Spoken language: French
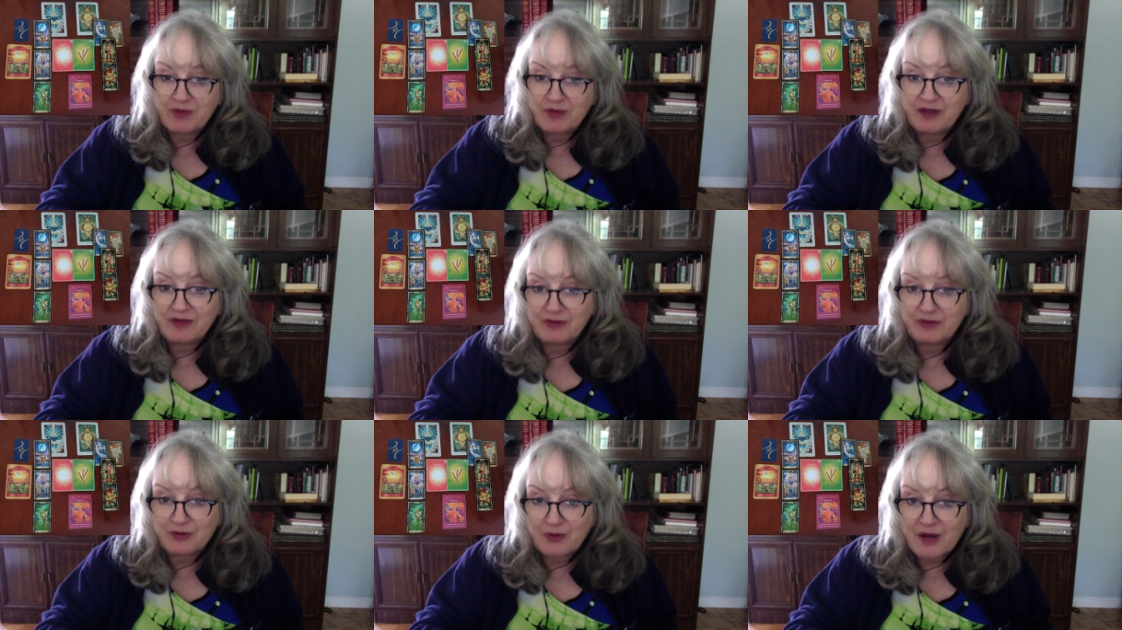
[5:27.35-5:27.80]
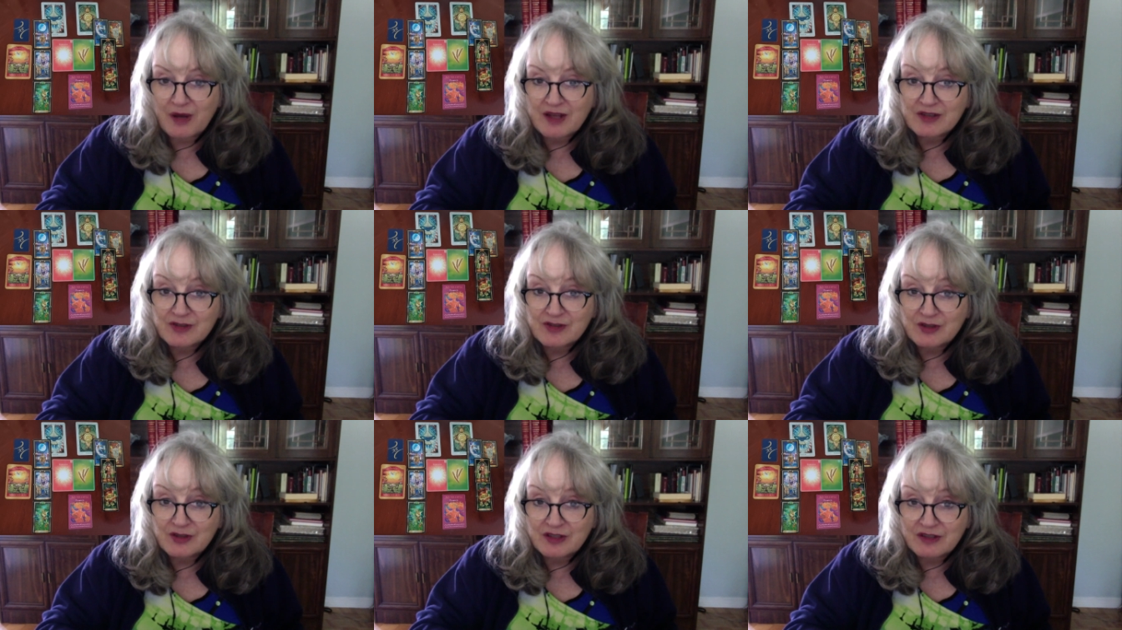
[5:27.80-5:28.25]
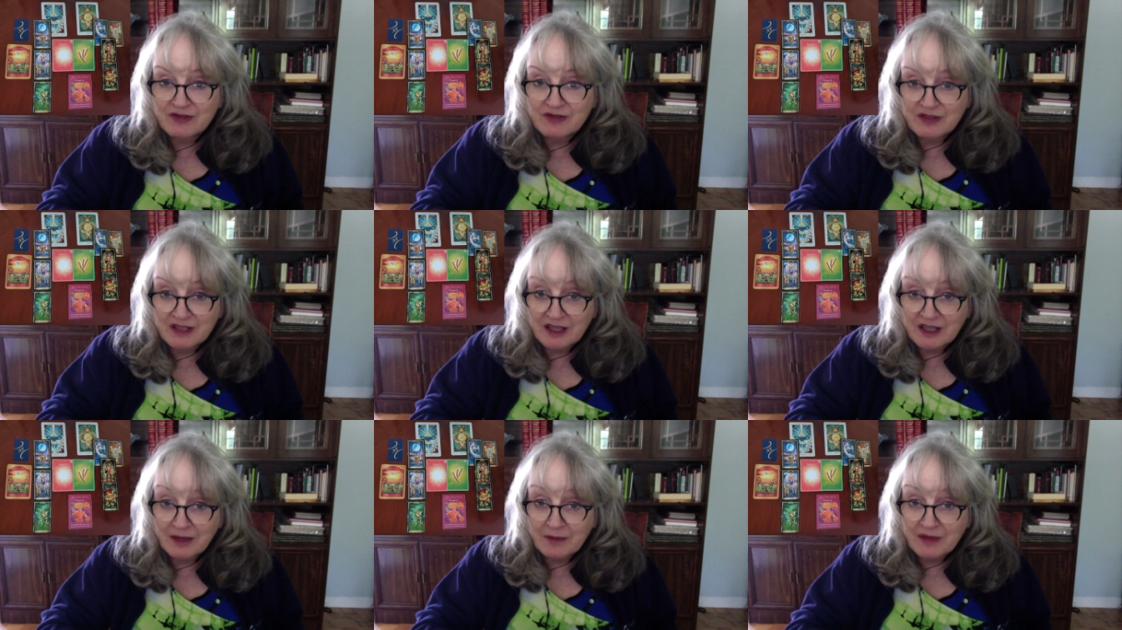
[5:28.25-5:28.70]
vouloir se définir
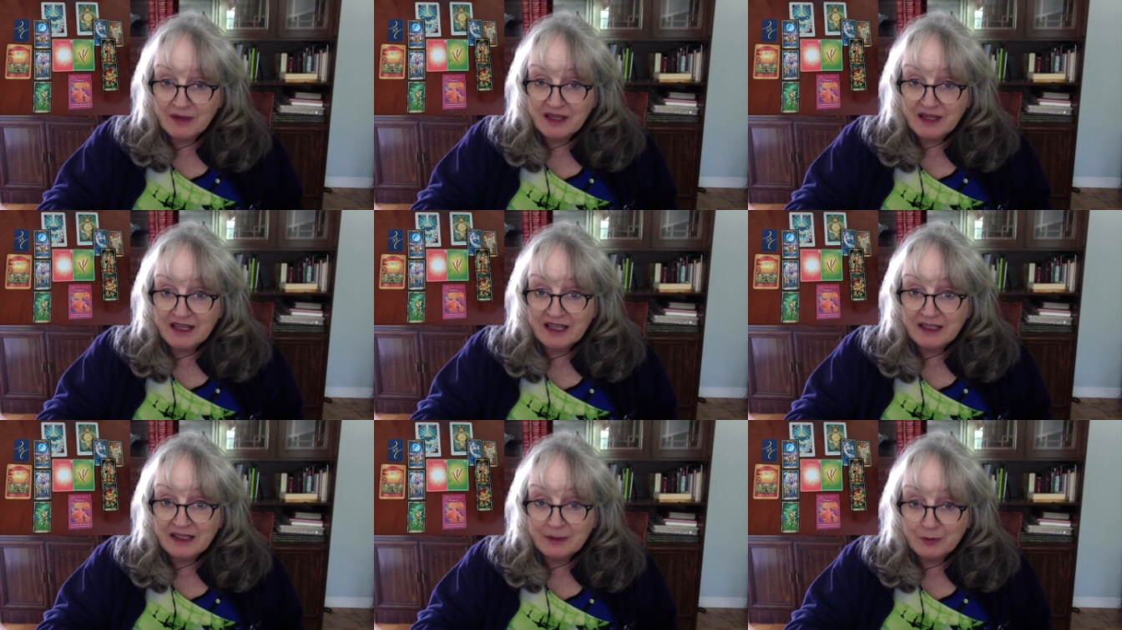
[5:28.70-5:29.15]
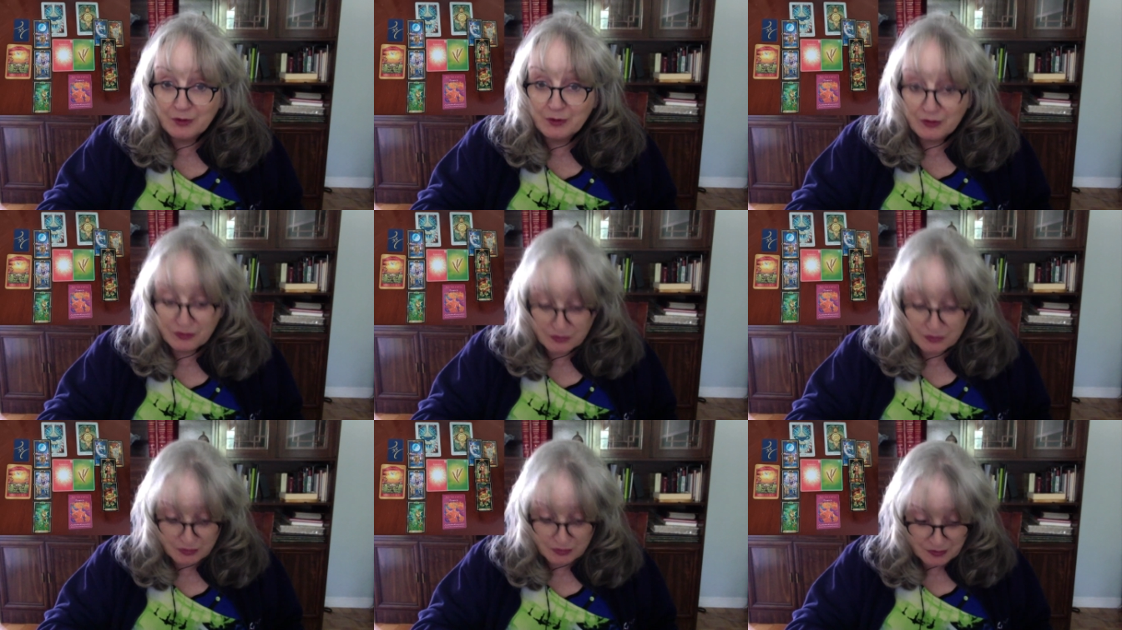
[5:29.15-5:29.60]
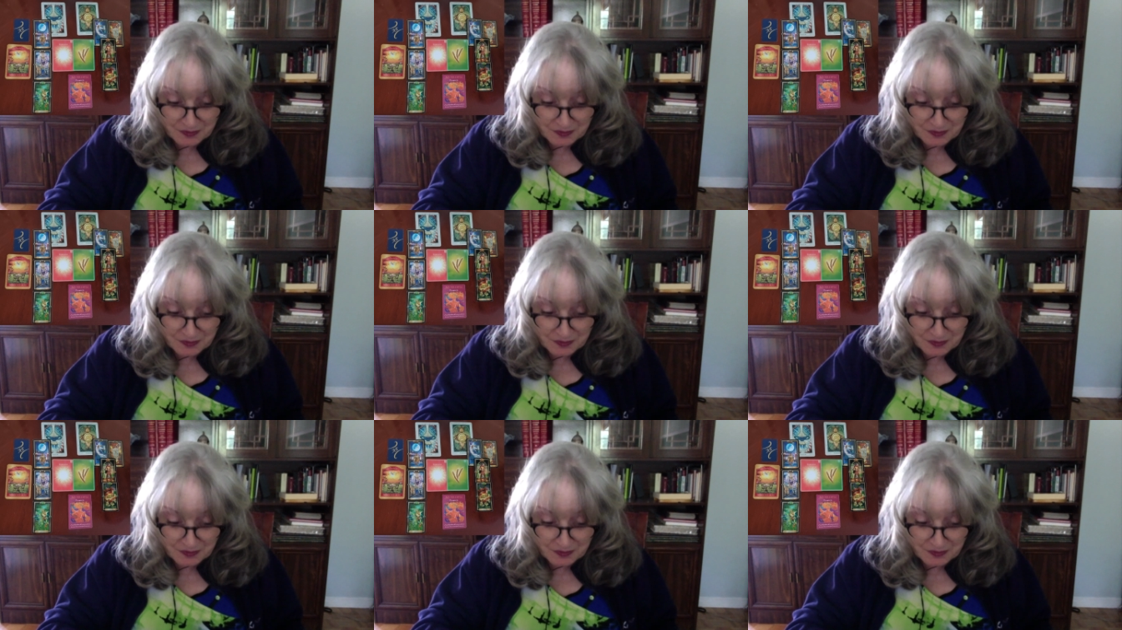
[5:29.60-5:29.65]
et bien aller pour vous.